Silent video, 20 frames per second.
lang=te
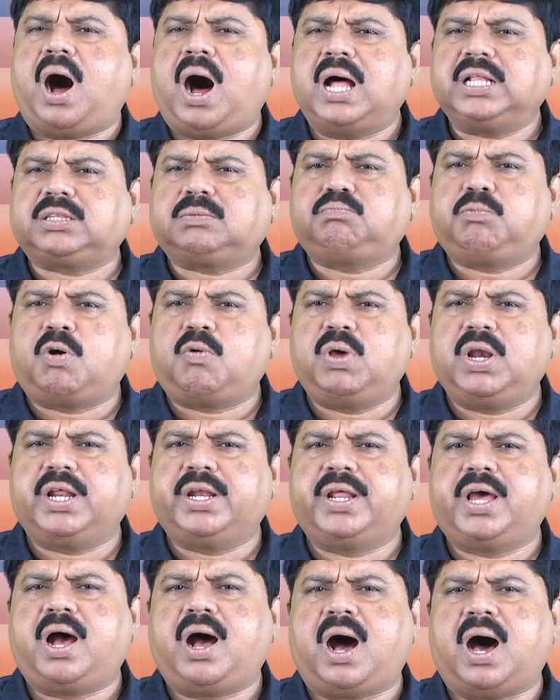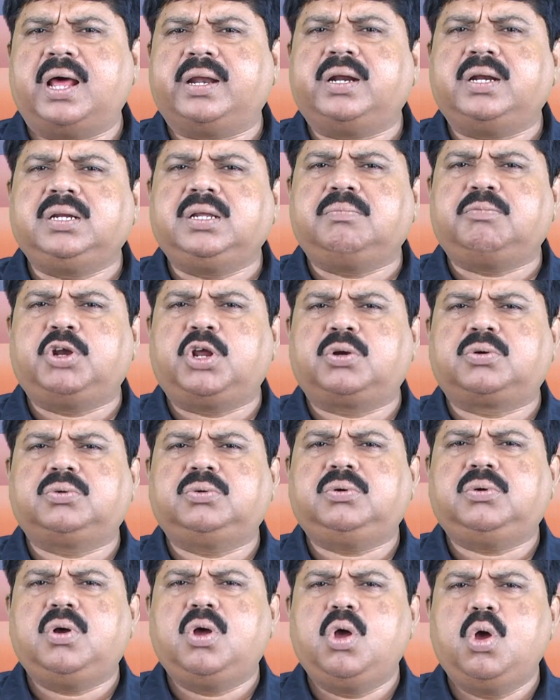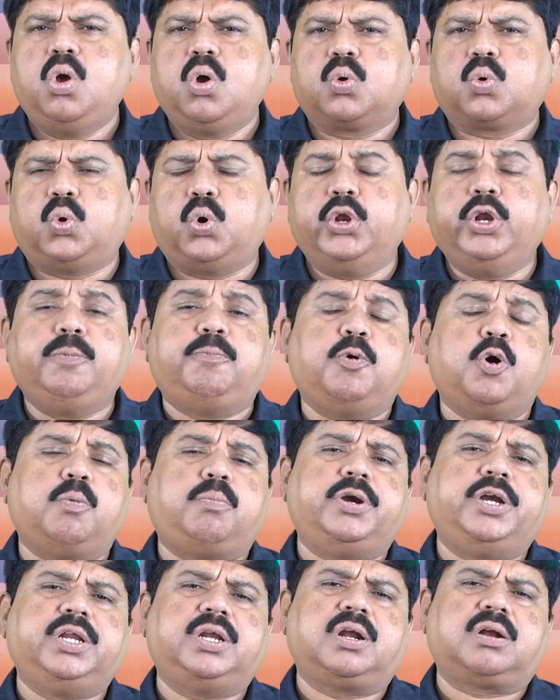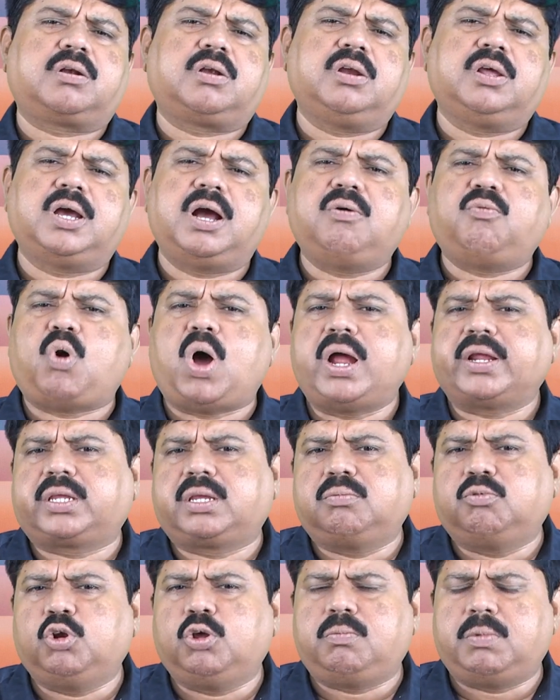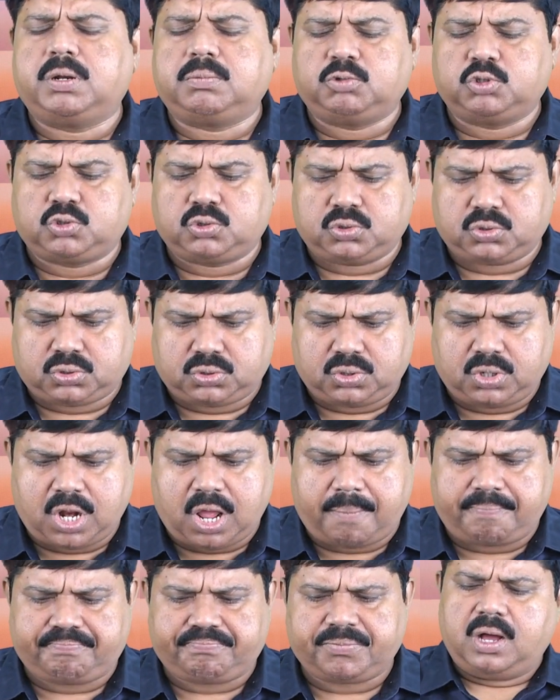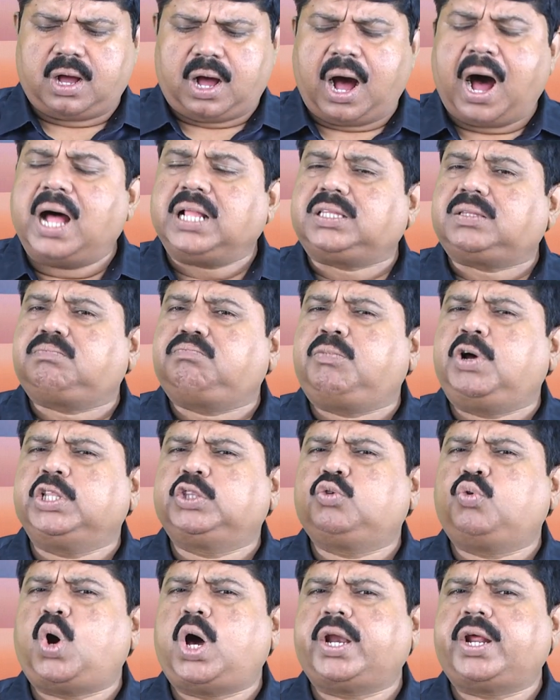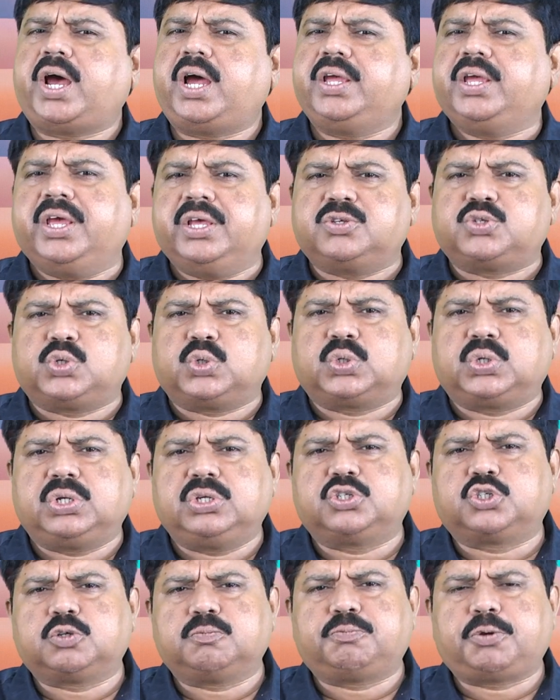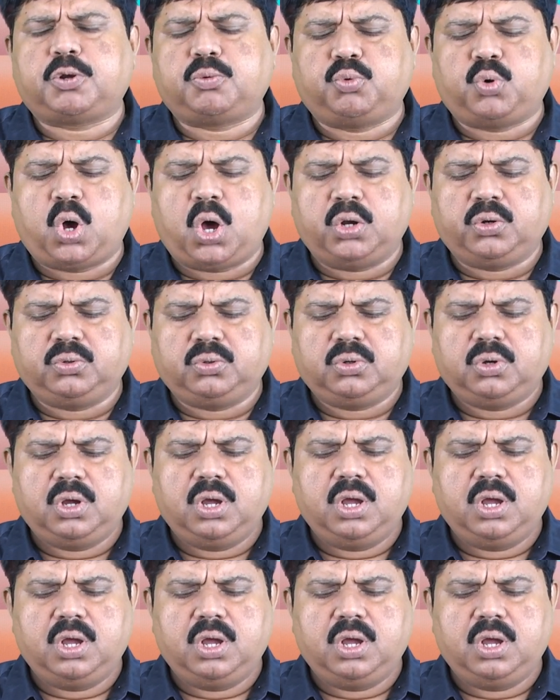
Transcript: ఆత్మ వలన అరణ్యమునకు కొనిపోబడినట్లుగా వాక్యములో మనము చూస్తున్నాం ఆత్మ ద్వారా యేసుక్రీస్తు ప్రభువారు